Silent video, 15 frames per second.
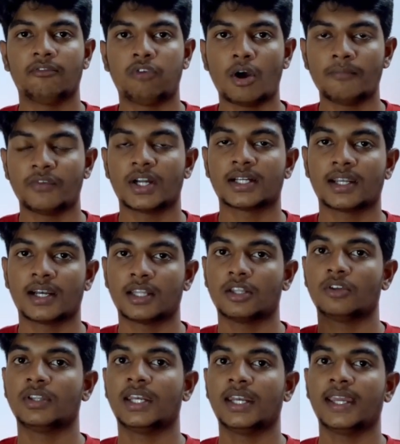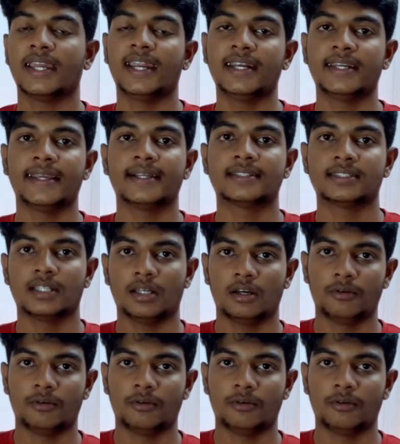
ஃபார்ம் ஃபேக்டர் அதாவது என்ன ஏடிஎக்ஸ்